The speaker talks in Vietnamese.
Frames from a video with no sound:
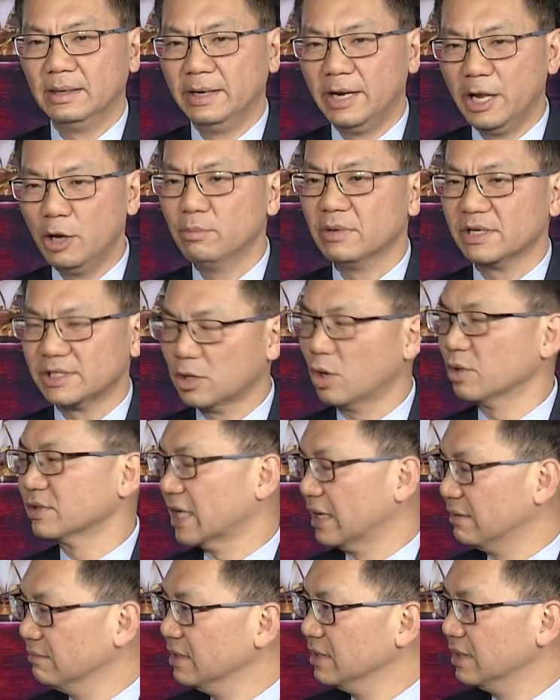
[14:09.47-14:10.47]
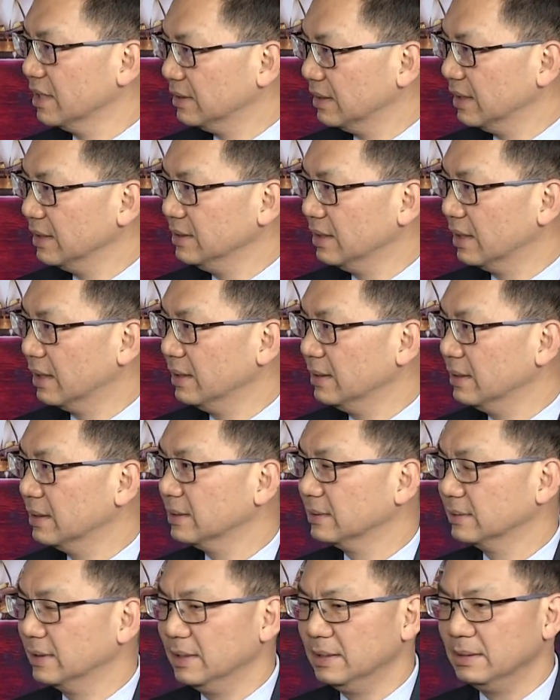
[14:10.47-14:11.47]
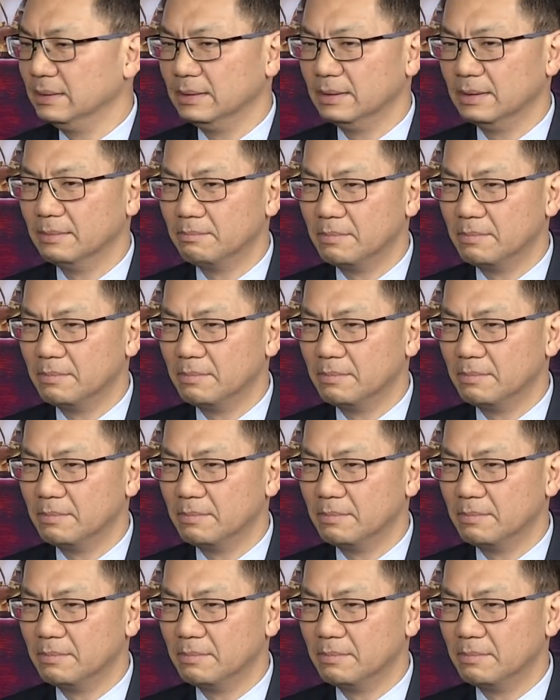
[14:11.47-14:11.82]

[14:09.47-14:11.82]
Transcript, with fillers: nếu mà so sánh với trên thế giới đó thì